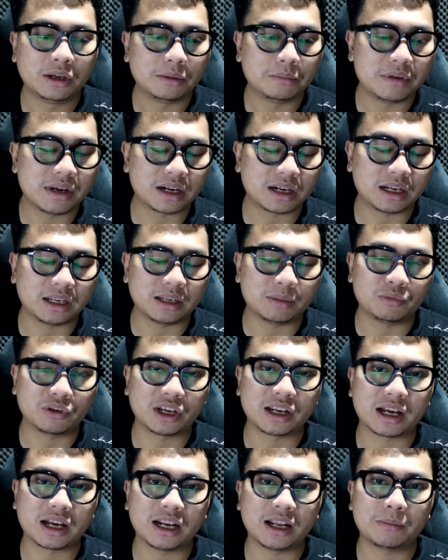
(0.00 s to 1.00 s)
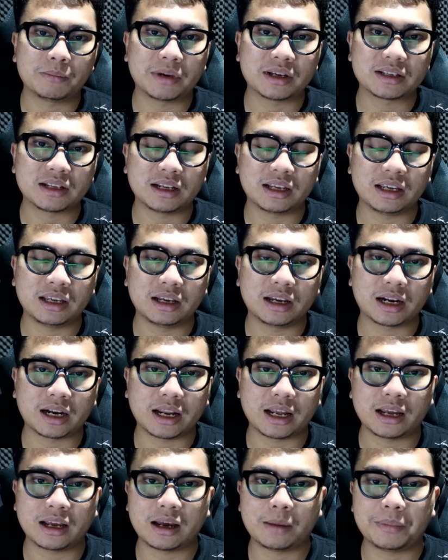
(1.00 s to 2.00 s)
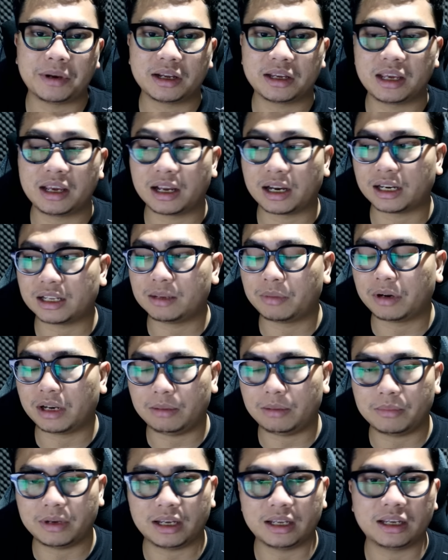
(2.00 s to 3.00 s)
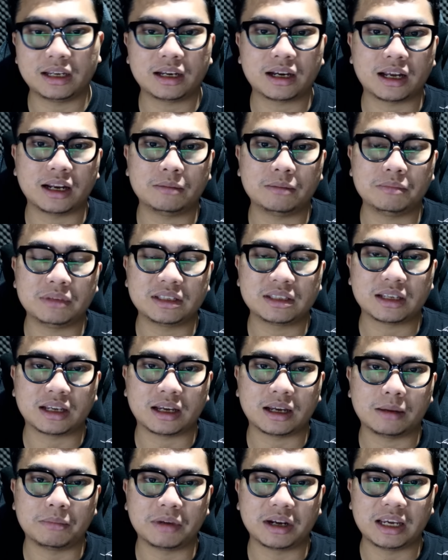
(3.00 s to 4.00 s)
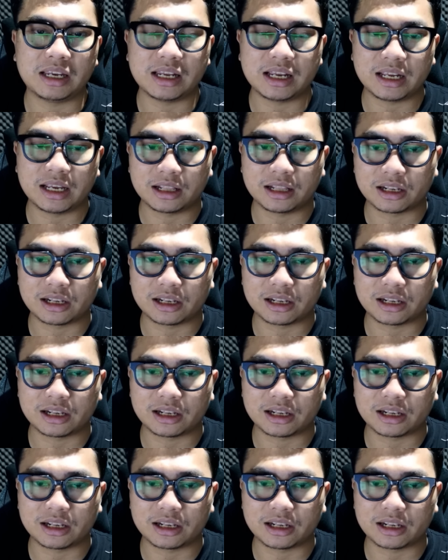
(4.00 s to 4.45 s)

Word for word: biar nanti mungkin kalian pas lagi ngereng apalagi ngerengnya berlima ya kalian bisa menghindari hal